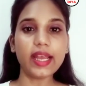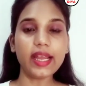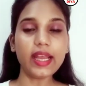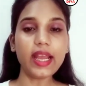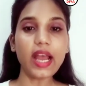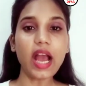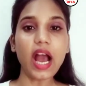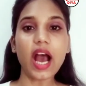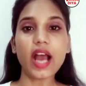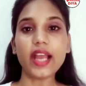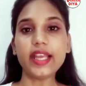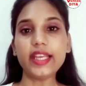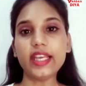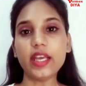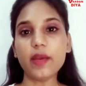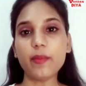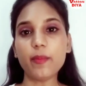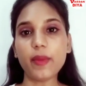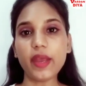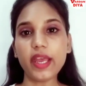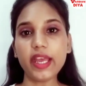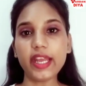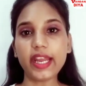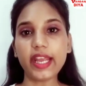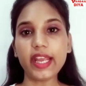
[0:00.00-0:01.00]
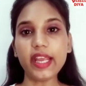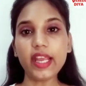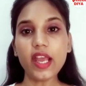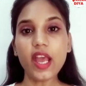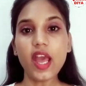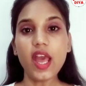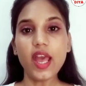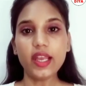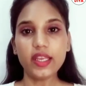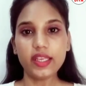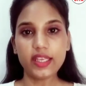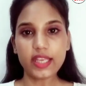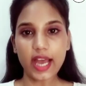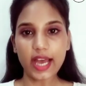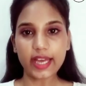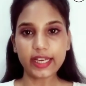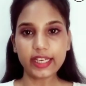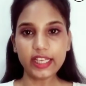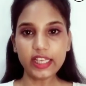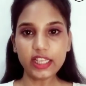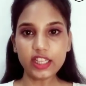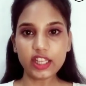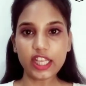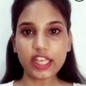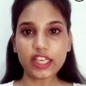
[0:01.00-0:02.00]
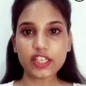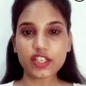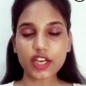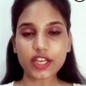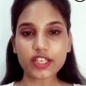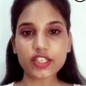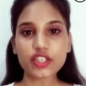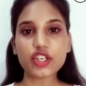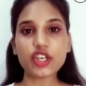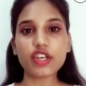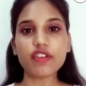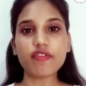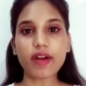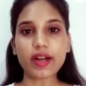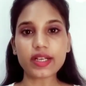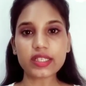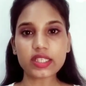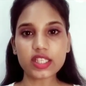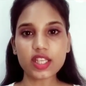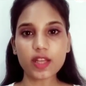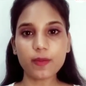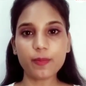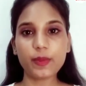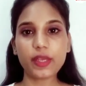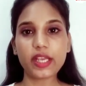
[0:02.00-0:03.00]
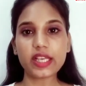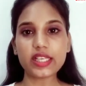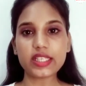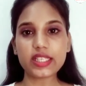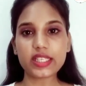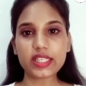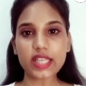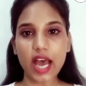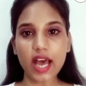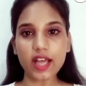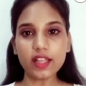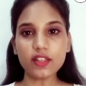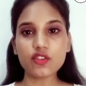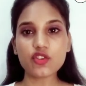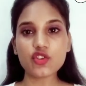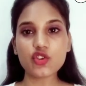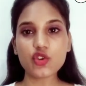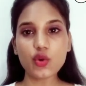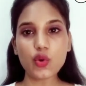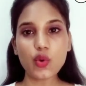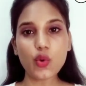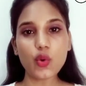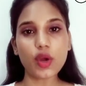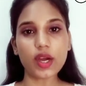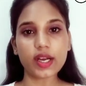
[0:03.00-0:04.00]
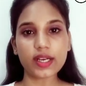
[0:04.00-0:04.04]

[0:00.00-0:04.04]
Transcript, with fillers: है आइए मेरे यानी दीक्षा श्रीवास्तव के साथ शुरू